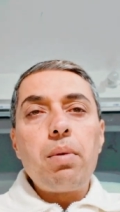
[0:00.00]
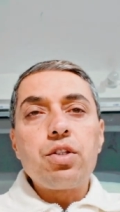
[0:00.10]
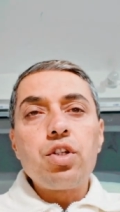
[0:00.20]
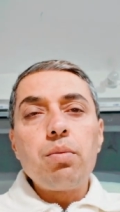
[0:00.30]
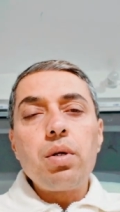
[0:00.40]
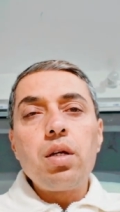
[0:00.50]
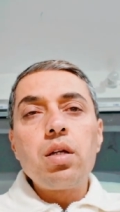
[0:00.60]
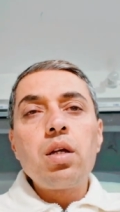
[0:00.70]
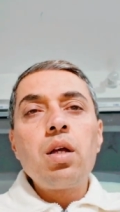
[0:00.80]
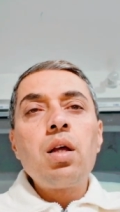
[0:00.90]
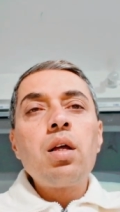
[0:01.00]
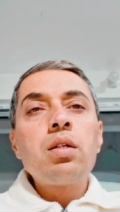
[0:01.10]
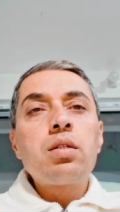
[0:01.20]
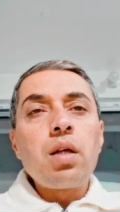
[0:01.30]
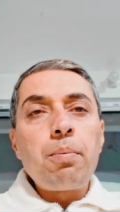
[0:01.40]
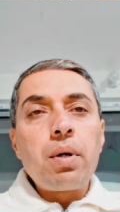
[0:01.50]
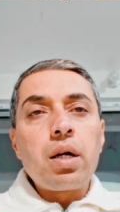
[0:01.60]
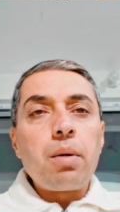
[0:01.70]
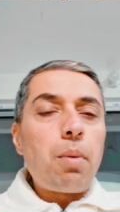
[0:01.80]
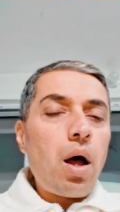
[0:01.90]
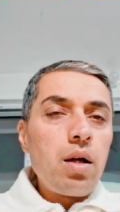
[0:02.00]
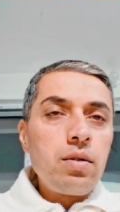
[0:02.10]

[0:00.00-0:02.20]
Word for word: बच्चे भी सब पर कृपा